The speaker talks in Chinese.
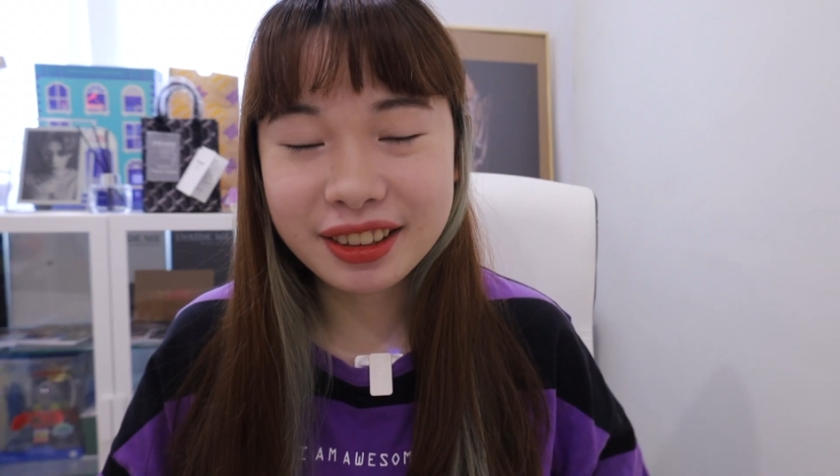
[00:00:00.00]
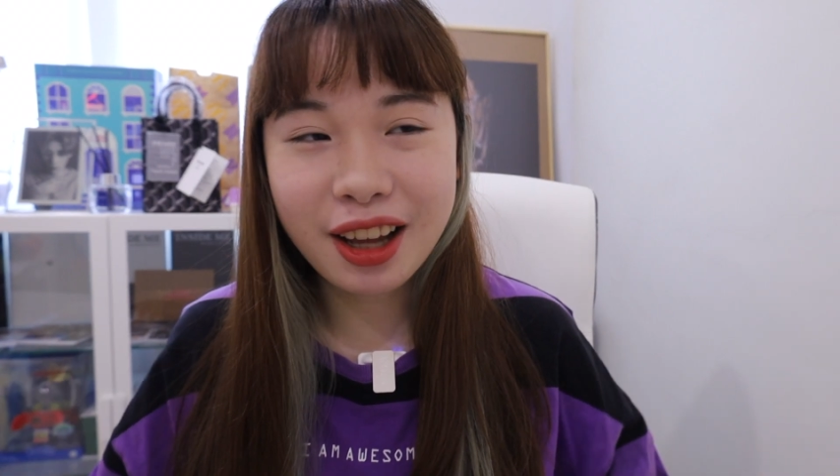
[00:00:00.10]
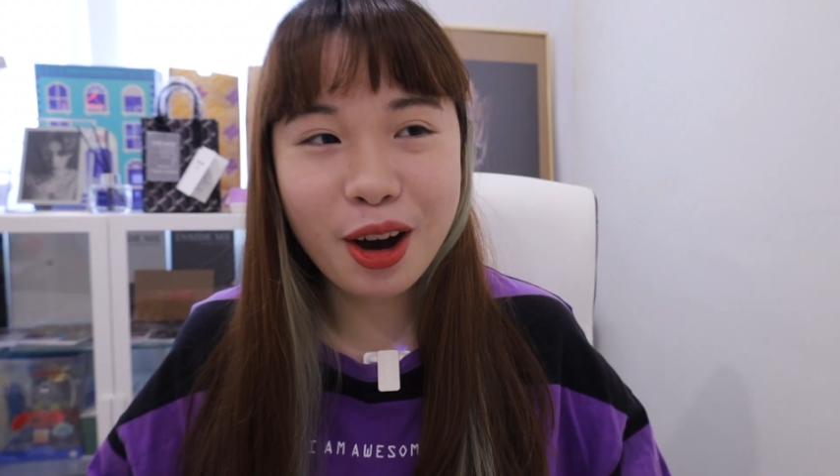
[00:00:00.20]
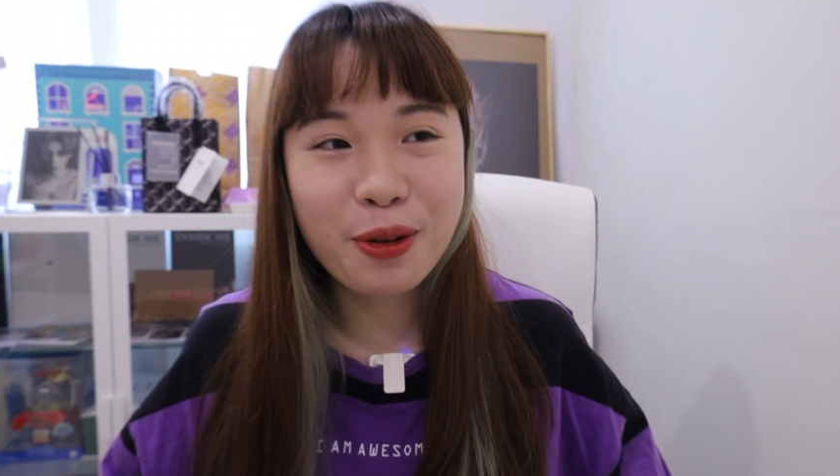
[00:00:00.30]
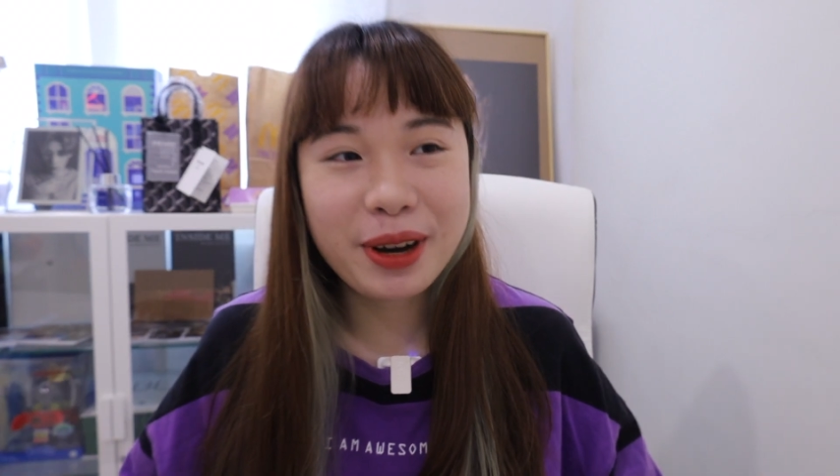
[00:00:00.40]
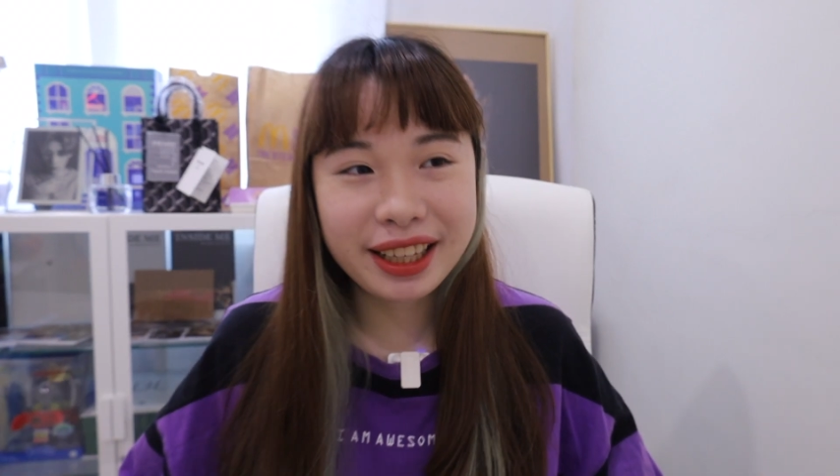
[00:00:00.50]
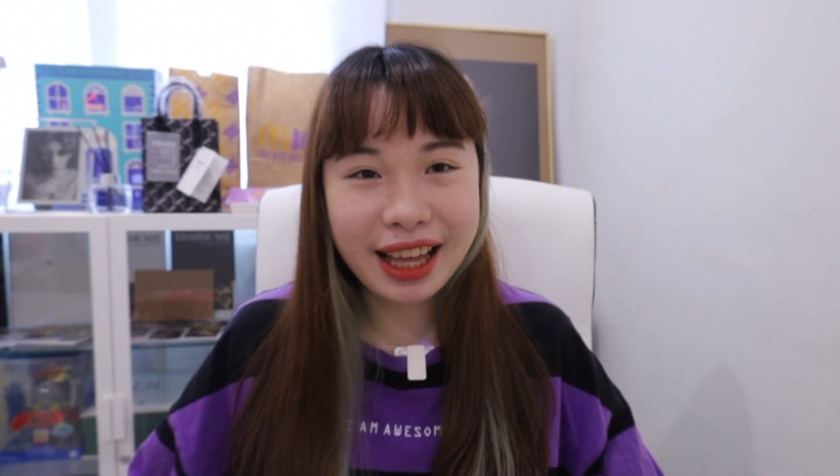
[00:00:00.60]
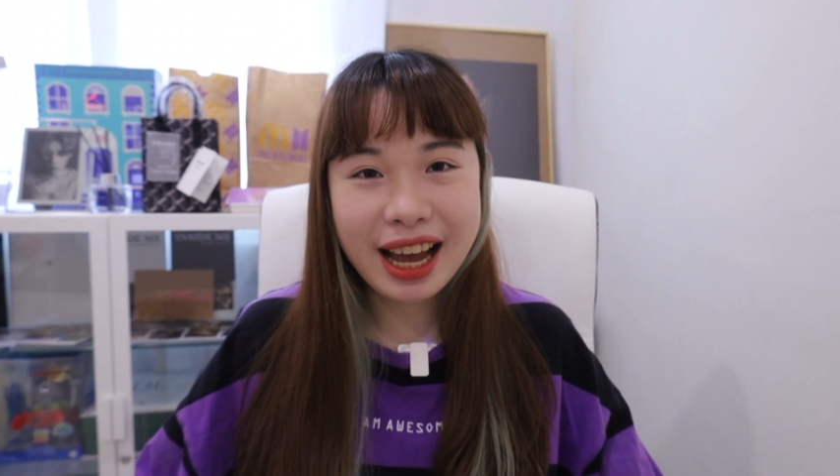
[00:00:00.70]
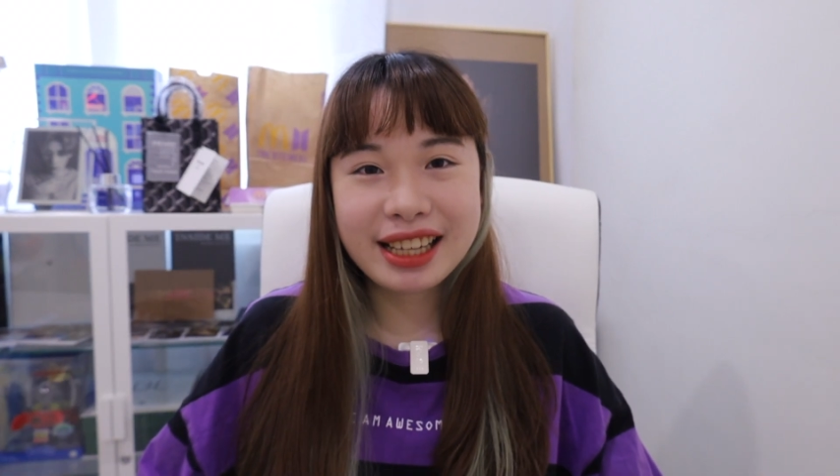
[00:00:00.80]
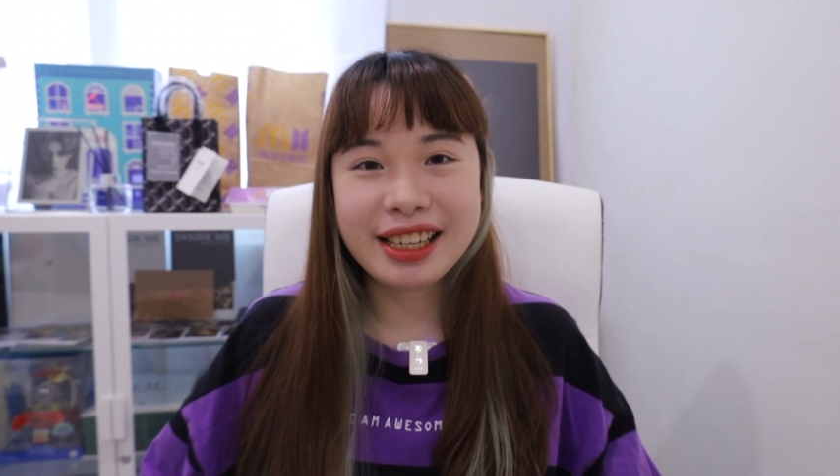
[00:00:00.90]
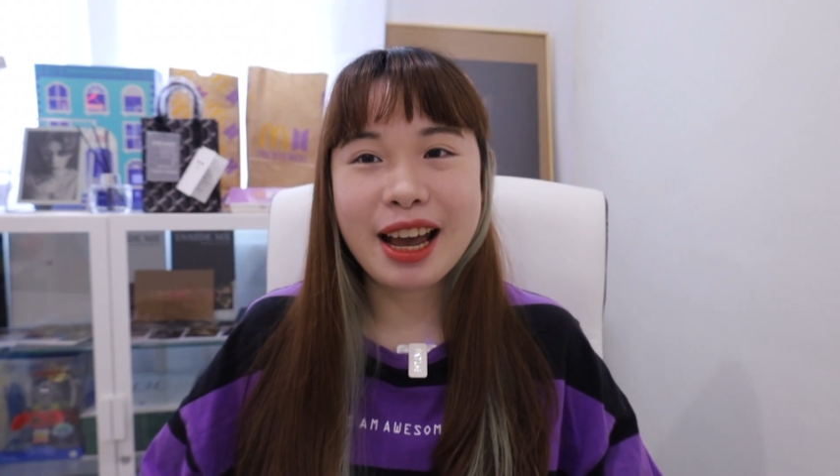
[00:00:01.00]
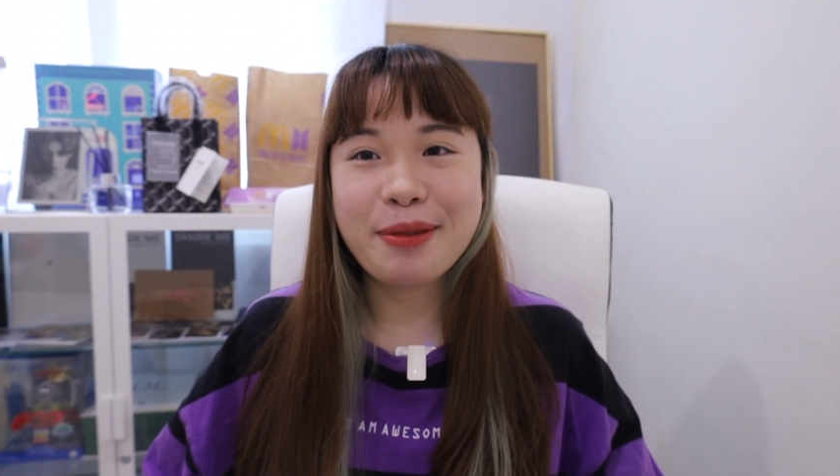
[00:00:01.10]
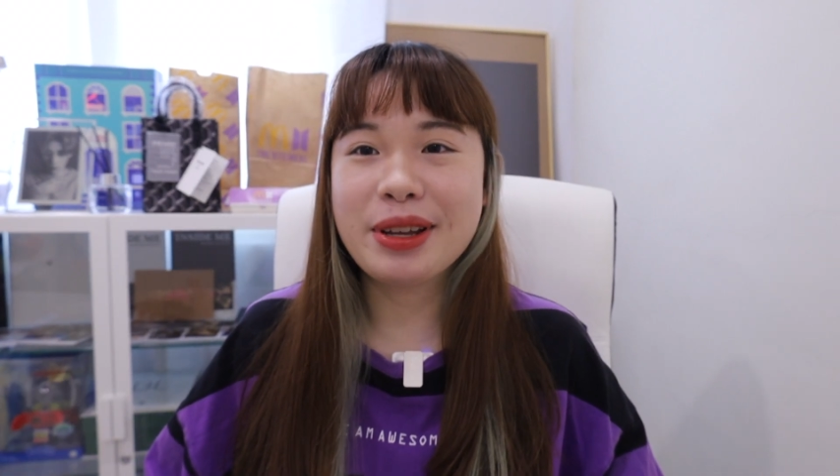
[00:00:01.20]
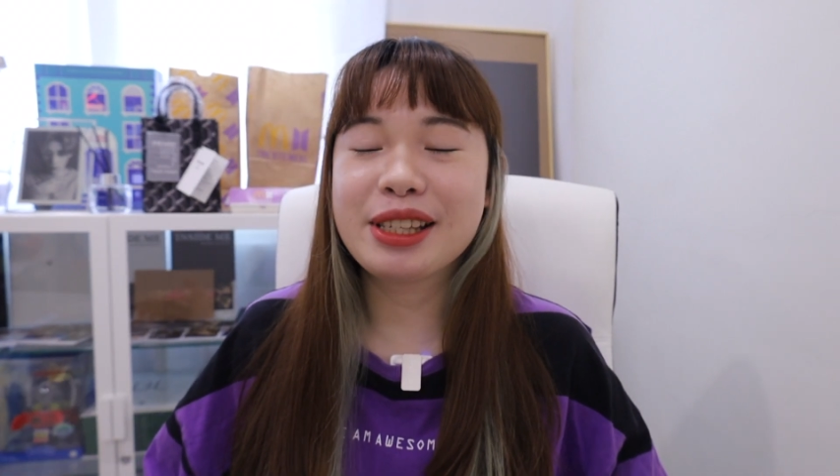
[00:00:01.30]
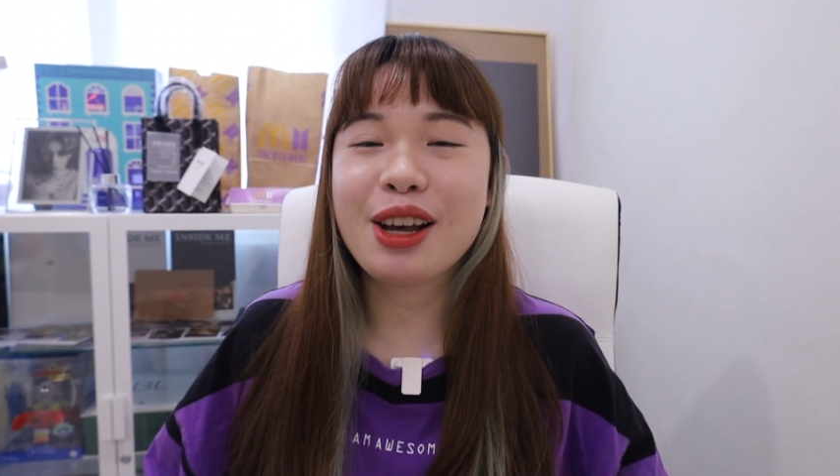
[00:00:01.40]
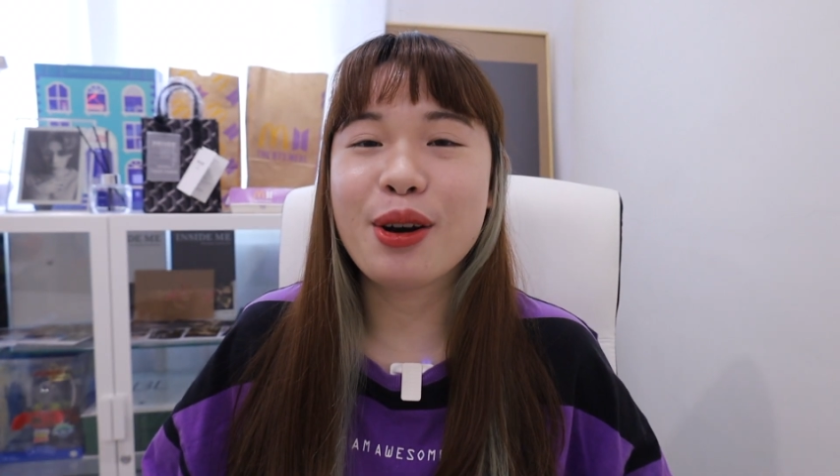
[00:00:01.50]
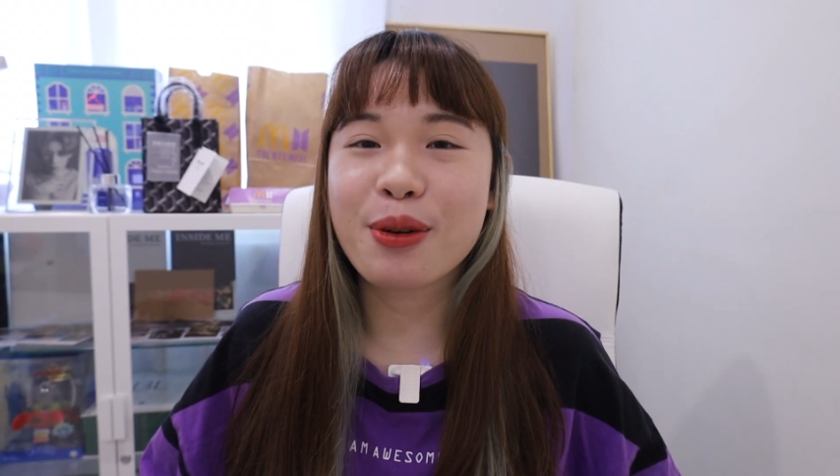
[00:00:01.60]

然后我也待在家里面超